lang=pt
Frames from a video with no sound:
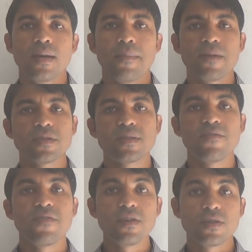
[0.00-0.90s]
Mas você
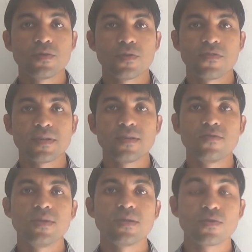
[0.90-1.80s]
vê Jesus
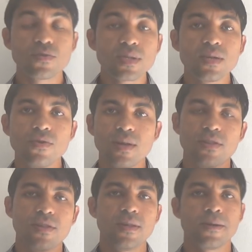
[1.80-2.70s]
fazendo isso no seu dia a
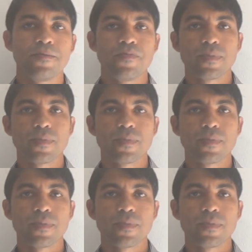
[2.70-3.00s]
dia.